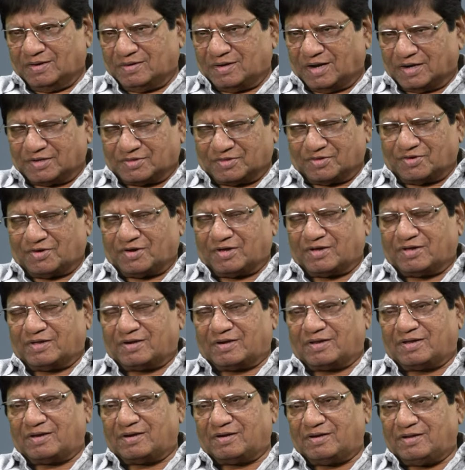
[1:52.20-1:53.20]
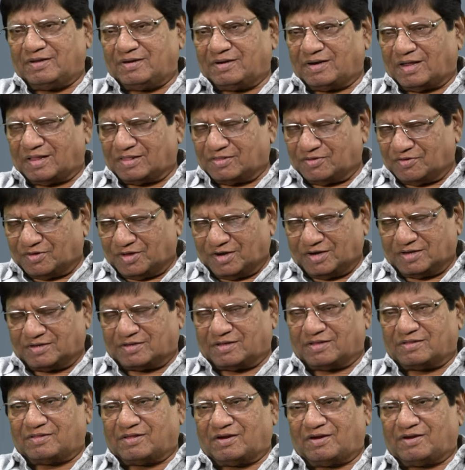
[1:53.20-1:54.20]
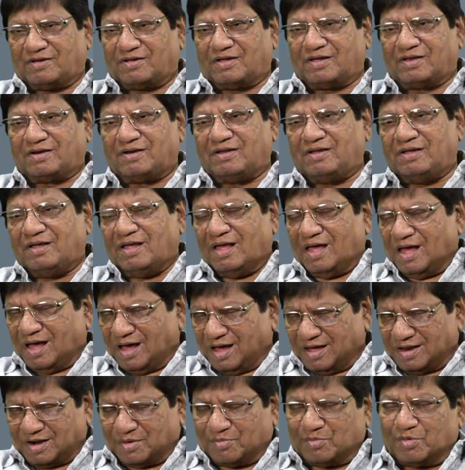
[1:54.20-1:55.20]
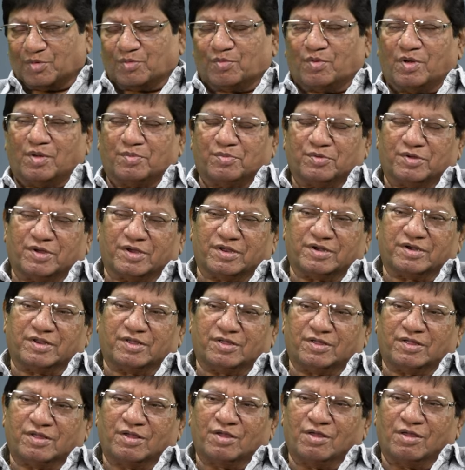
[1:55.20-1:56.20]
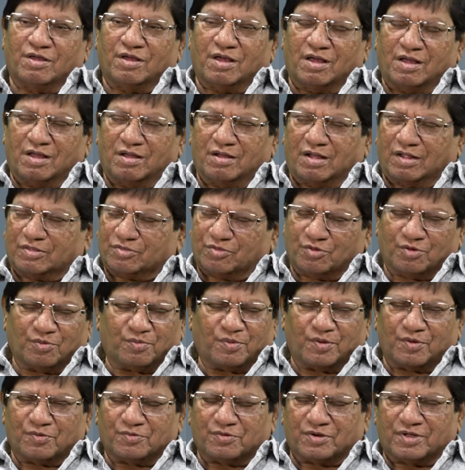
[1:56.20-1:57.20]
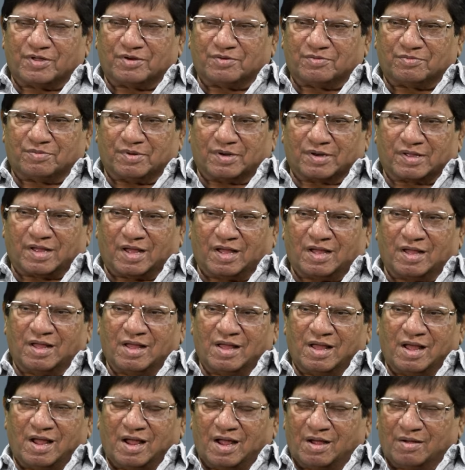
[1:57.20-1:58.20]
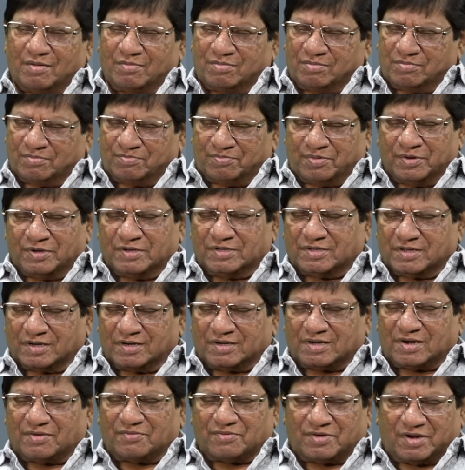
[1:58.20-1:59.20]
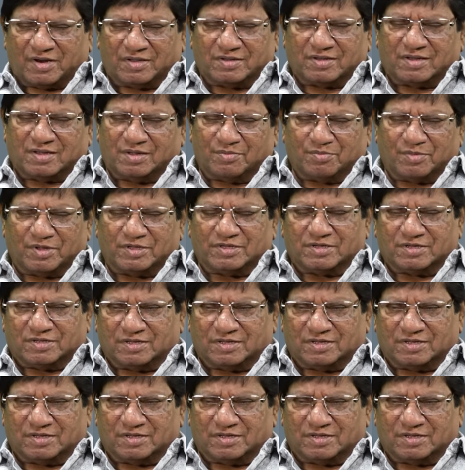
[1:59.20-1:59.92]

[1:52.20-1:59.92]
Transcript: నరసింహరావు గారు కానీ నందం హరిశ్చంద్రరావు కానీ ఆ రమణ బాబు కానీ అందరూ బాగున్నారు మనకు పిలిసెట్ రవిరాజ ఈ మధ్య